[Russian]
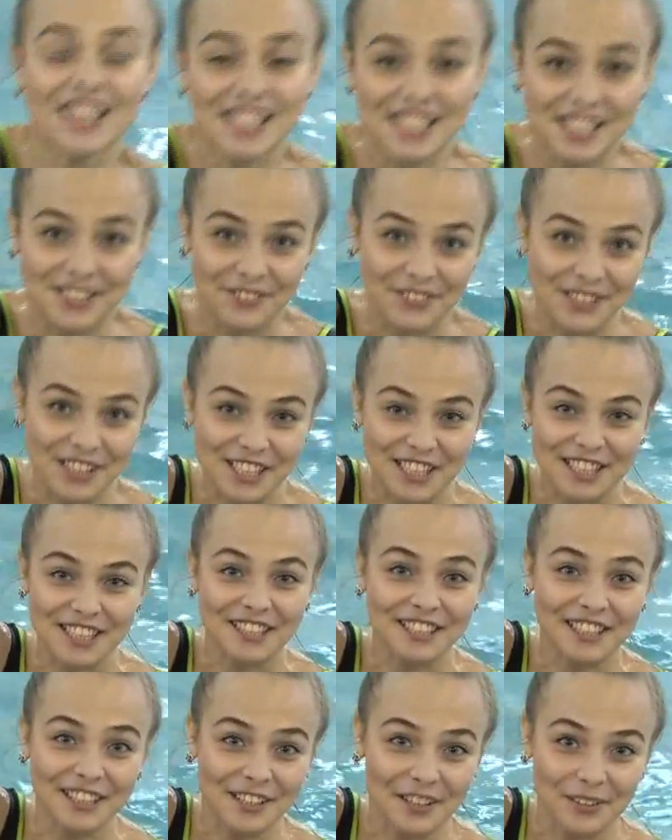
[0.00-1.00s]
Наш
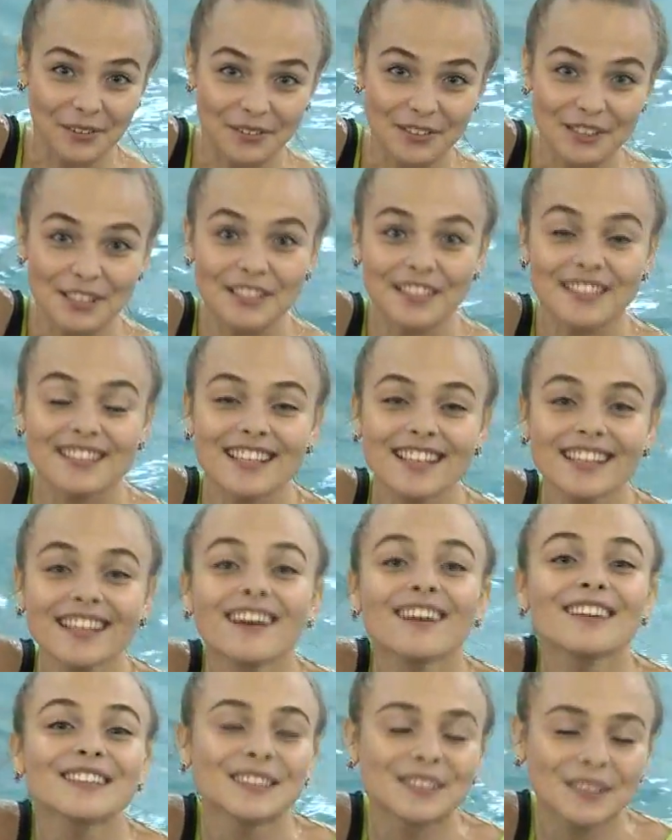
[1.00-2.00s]
сегодняшний тренировочный
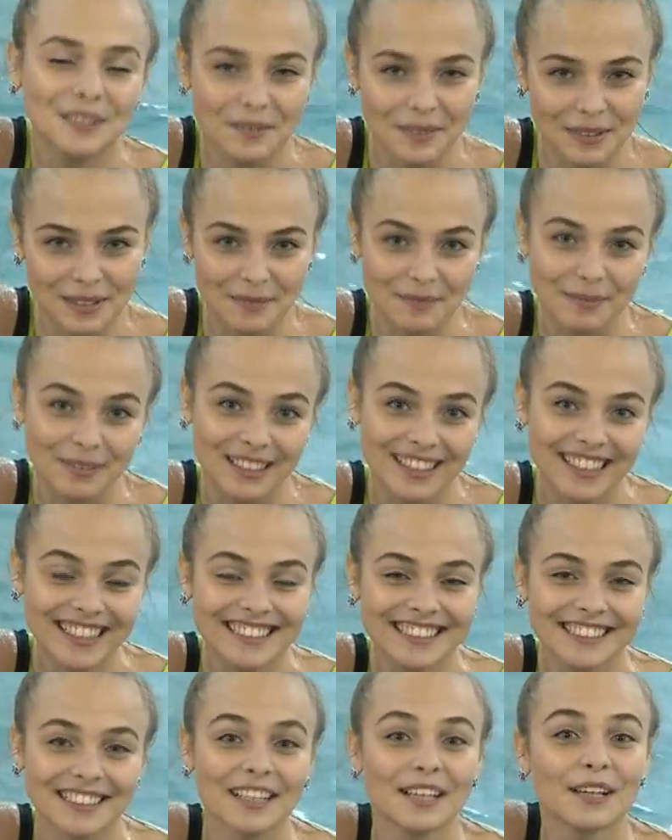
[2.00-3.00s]
день особенно
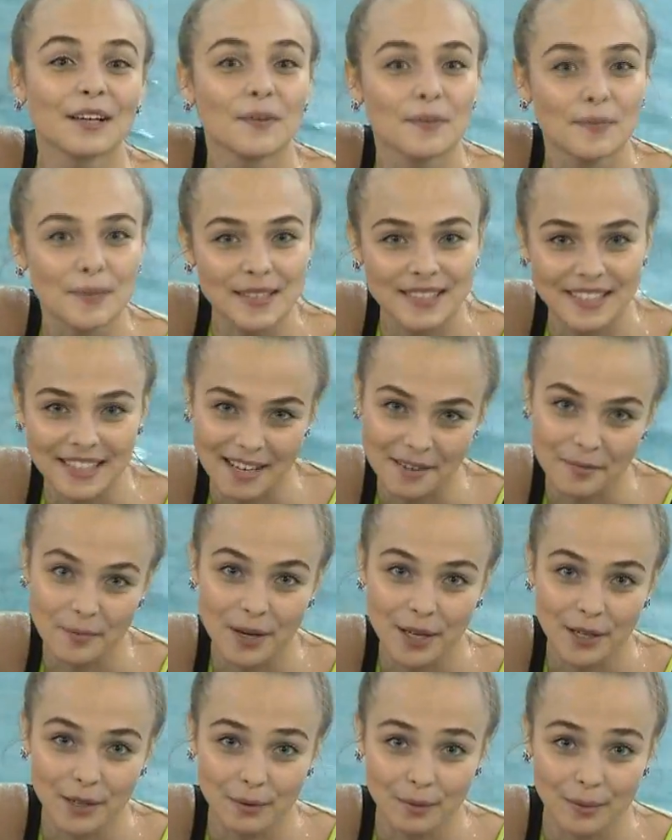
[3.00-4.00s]
понравится любителям
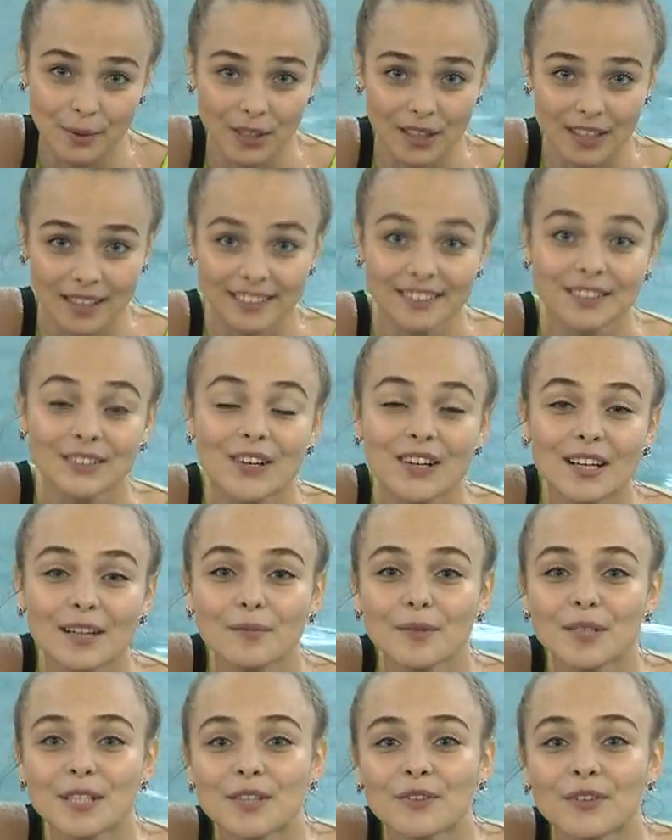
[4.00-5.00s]
аэробики.
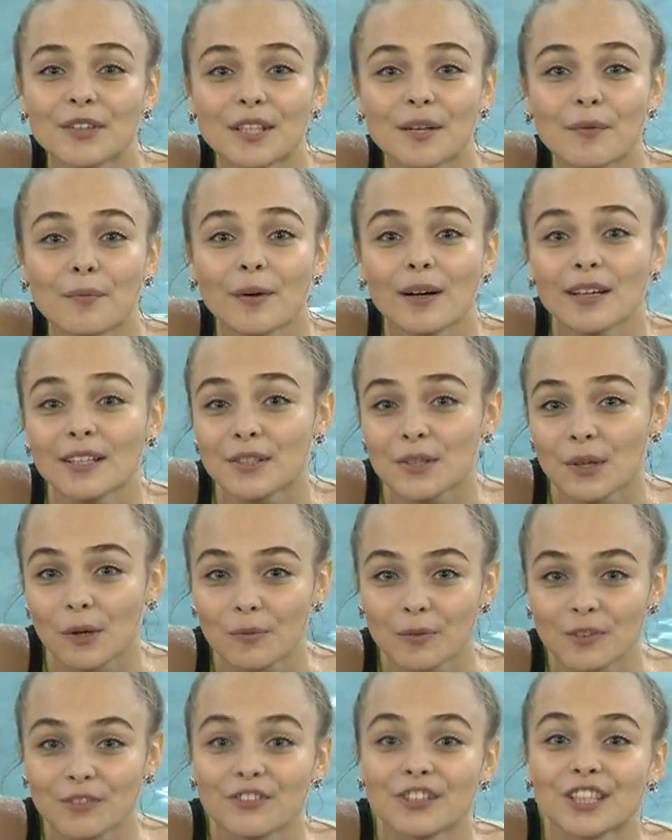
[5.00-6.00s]
Только мы сегодня
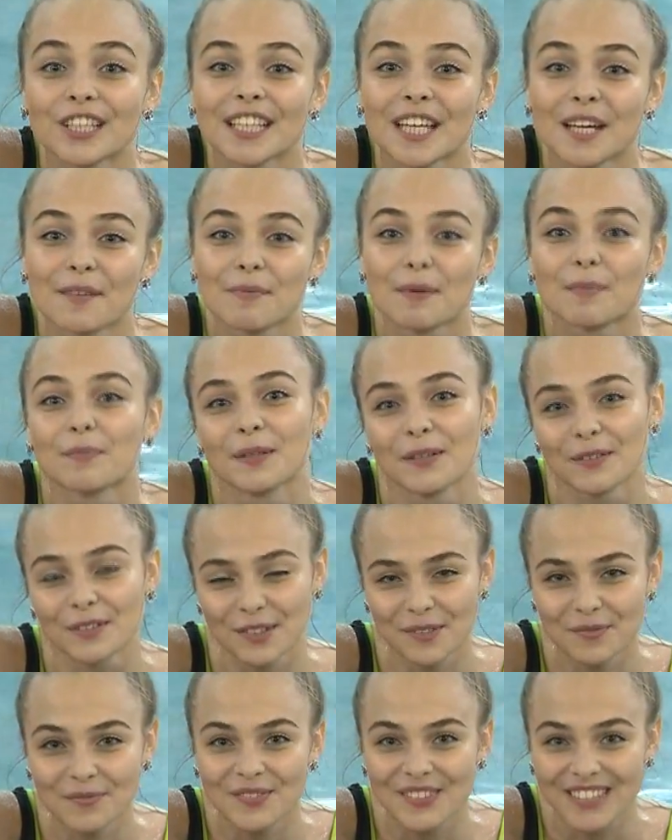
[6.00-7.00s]
пойдем, вернее
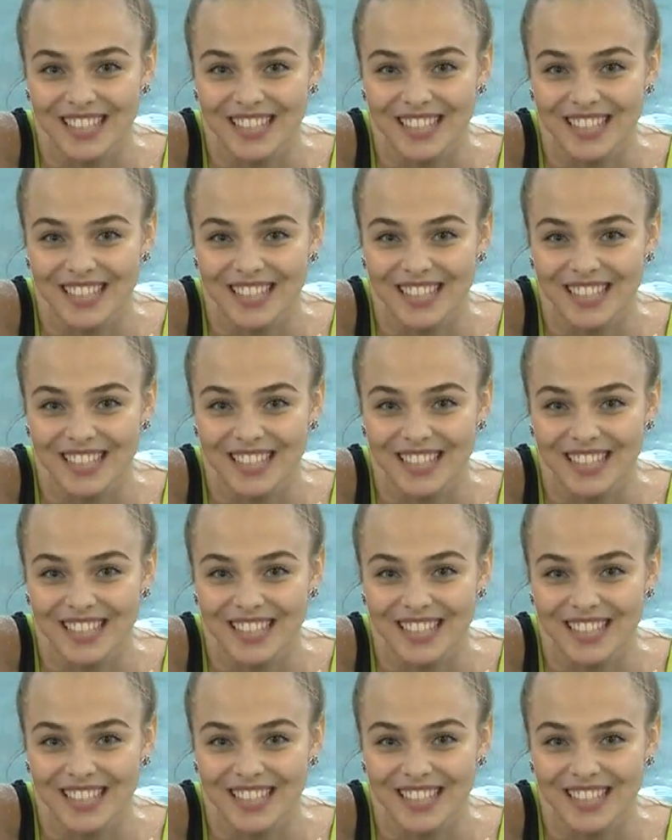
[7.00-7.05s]
поплывем